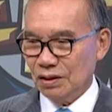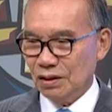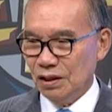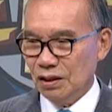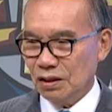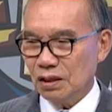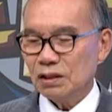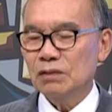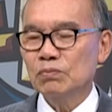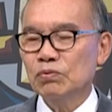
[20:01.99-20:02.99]
네
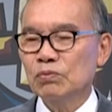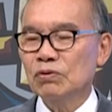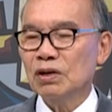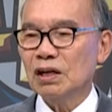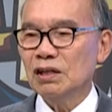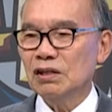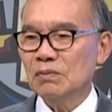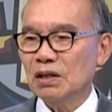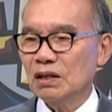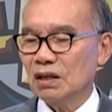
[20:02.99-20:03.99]
당신 부모는
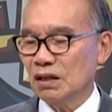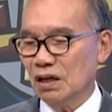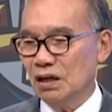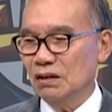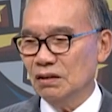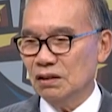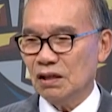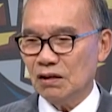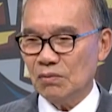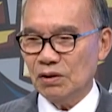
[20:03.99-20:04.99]
아니지만 다 나이 든
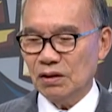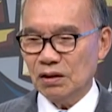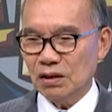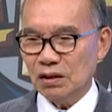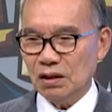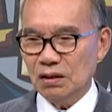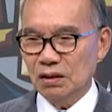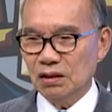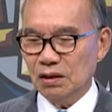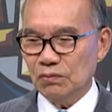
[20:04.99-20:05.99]
사람한테 그렇게
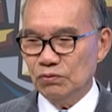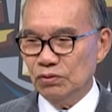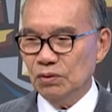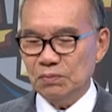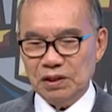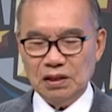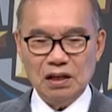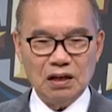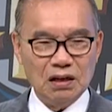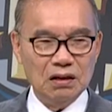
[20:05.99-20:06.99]
영감 눈이
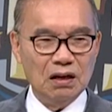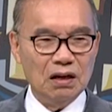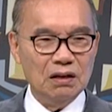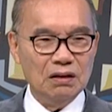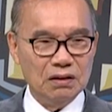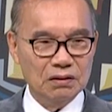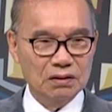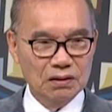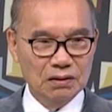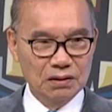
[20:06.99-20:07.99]
삐냐 하는 거 아니에요.
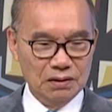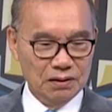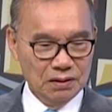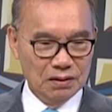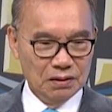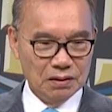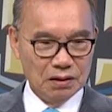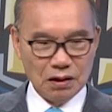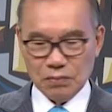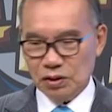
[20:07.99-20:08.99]
에? 예?
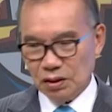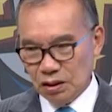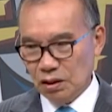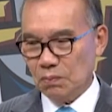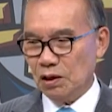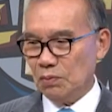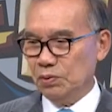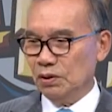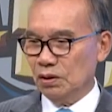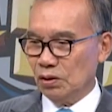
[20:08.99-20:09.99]
사람이 살다
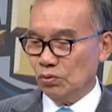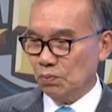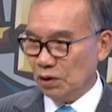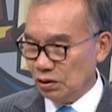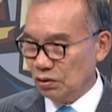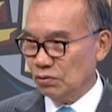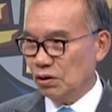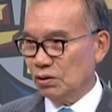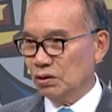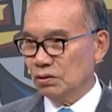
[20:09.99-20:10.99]
밟히기도 하고 밟기도
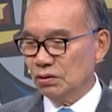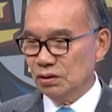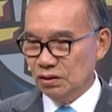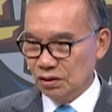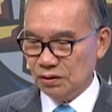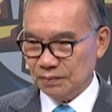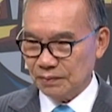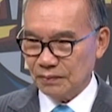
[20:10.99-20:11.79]
하고 하는 거이지.